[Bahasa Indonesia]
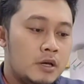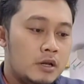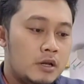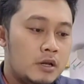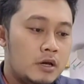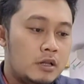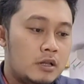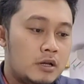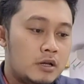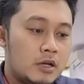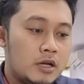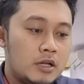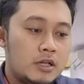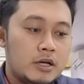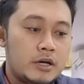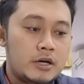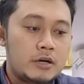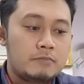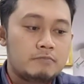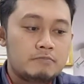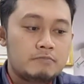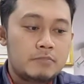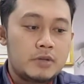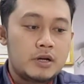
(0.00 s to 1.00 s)
Nah
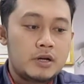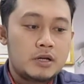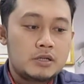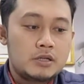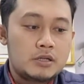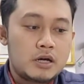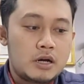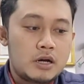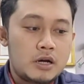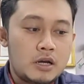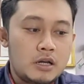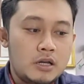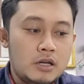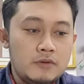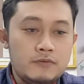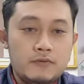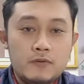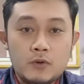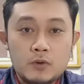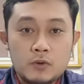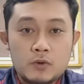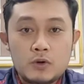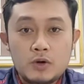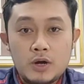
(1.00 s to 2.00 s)
ternyata pada saat
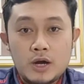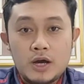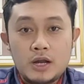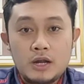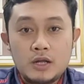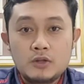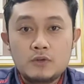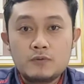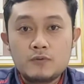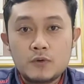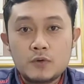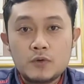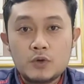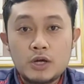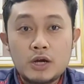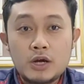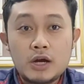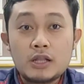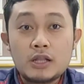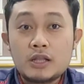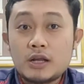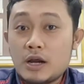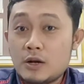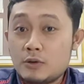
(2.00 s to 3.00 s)
difotokan itu fotonya
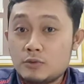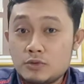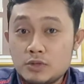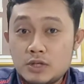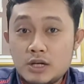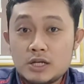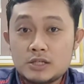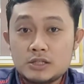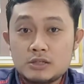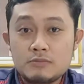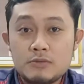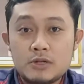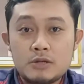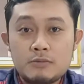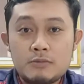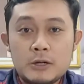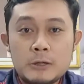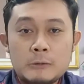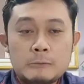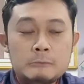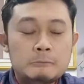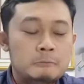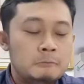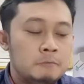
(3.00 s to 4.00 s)
nggak terlalu jelas
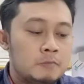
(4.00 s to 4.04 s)
teman-teman